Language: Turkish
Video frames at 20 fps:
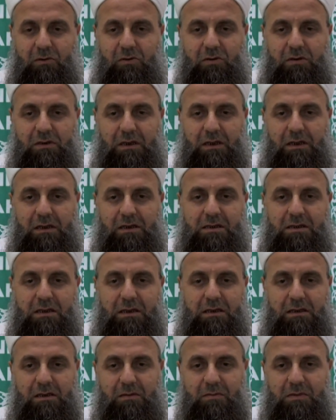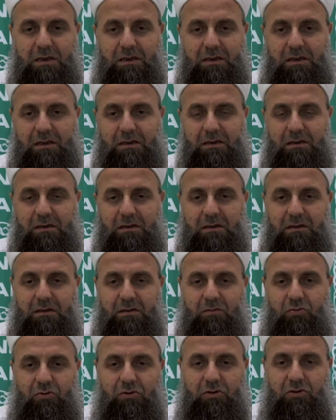Orta hali zeki kimseler
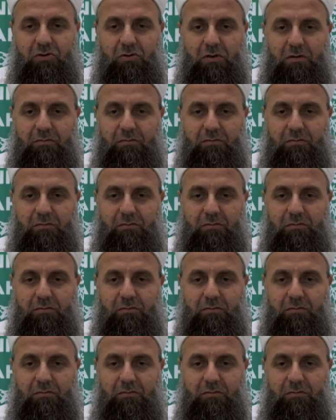bu işi